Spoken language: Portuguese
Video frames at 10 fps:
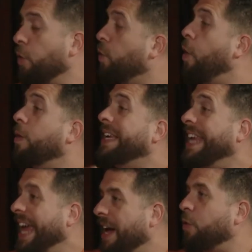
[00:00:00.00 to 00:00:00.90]

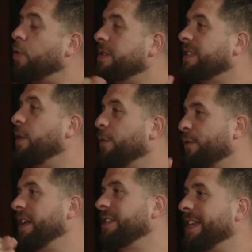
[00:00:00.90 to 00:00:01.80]
Qualquer condição
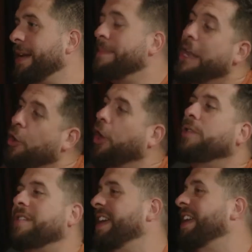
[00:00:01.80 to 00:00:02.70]
financeira melhor
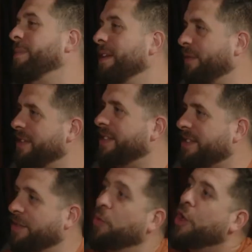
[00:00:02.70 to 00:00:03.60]
do que estar na
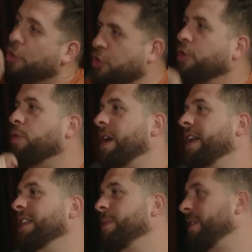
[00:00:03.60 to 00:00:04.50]
manifestação, tira o
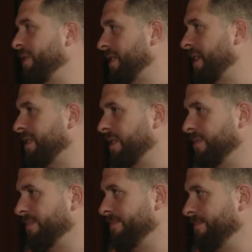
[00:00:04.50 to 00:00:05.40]
cara da manifestação.